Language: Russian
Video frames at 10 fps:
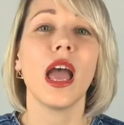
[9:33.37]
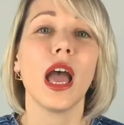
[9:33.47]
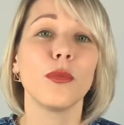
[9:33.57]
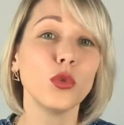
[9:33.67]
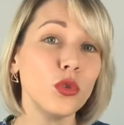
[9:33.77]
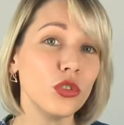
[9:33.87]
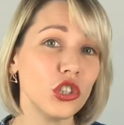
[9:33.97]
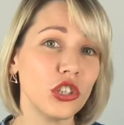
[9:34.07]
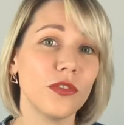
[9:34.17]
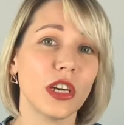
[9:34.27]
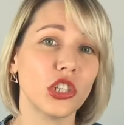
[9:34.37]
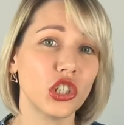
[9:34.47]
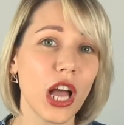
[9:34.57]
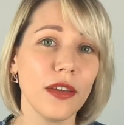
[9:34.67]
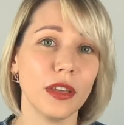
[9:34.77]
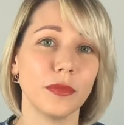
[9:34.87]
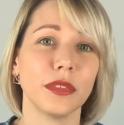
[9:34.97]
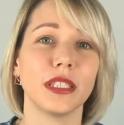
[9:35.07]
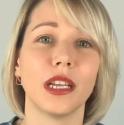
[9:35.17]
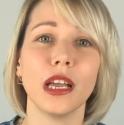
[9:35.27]
Будучи в Варшаве,
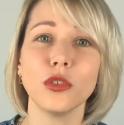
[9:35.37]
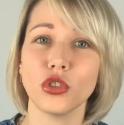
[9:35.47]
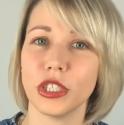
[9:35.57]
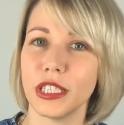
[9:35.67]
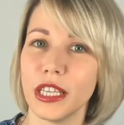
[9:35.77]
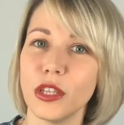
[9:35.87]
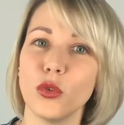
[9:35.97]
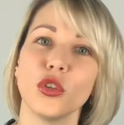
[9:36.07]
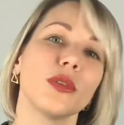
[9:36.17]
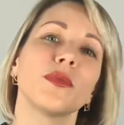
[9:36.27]
сразу же следует